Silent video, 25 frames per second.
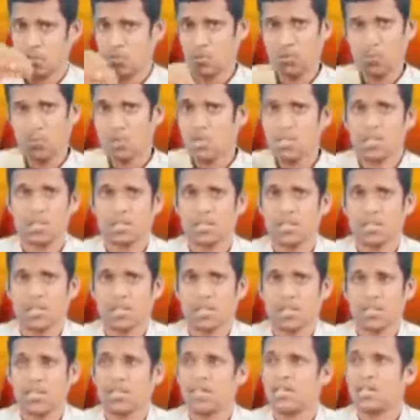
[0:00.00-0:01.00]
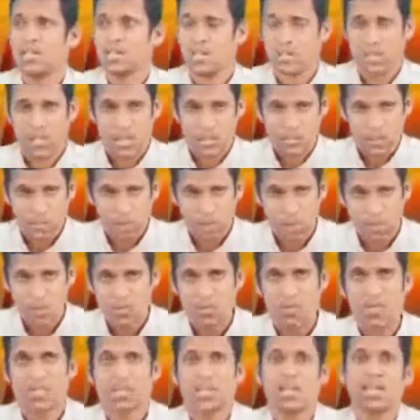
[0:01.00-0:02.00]
உருவாக்க வேண்டாம் அந்த
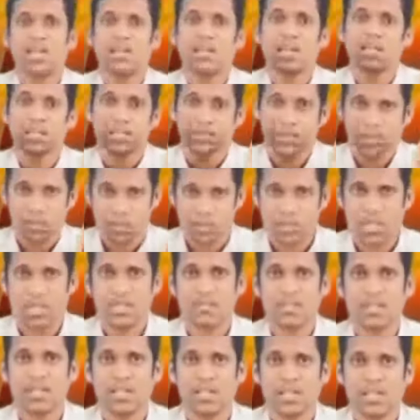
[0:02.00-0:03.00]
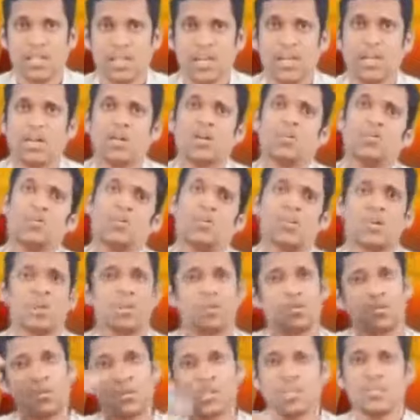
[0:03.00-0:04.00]
ரூம்குள்ளே நல்ல காற்று கொடுத்தாவே
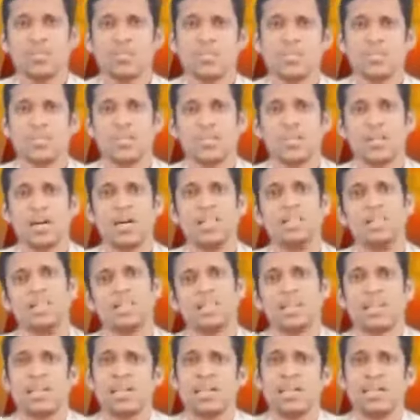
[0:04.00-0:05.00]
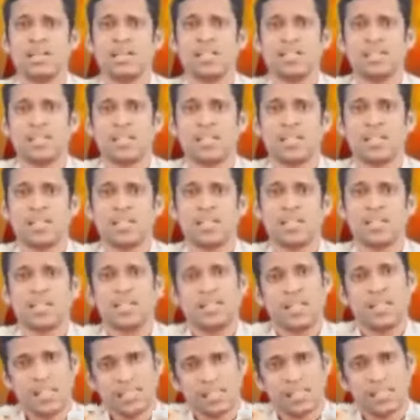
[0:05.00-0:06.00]
உங்கள் உடம்பு அந்த நல்ல காற்றுல இருக்கிற
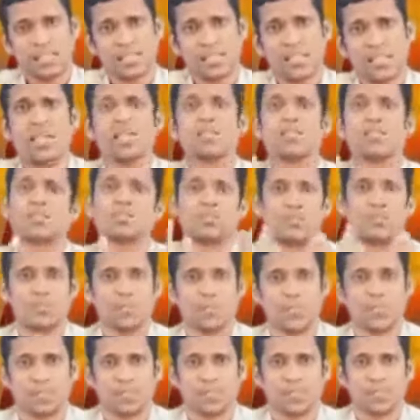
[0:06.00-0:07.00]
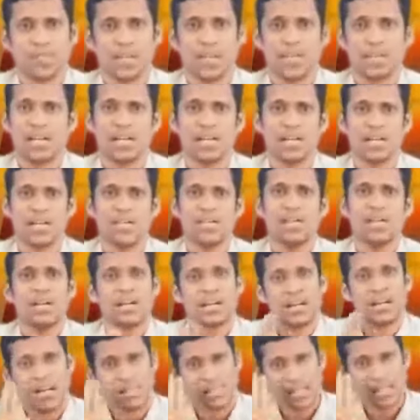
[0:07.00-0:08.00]
நல்ல சக்தியை எடுத்துக்கணும் அதனால்
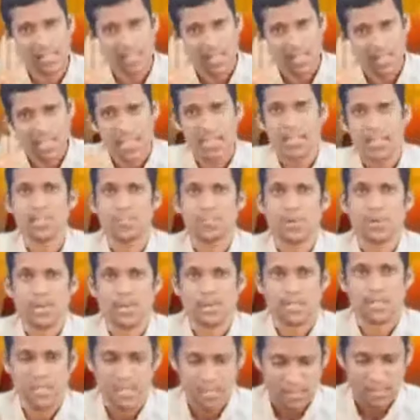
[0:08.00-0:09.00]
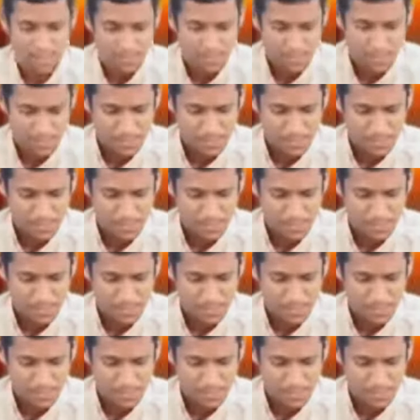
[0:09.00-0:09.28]
காற்றுல ரெண்டே ரெண்டு பாயிண்ட் தான்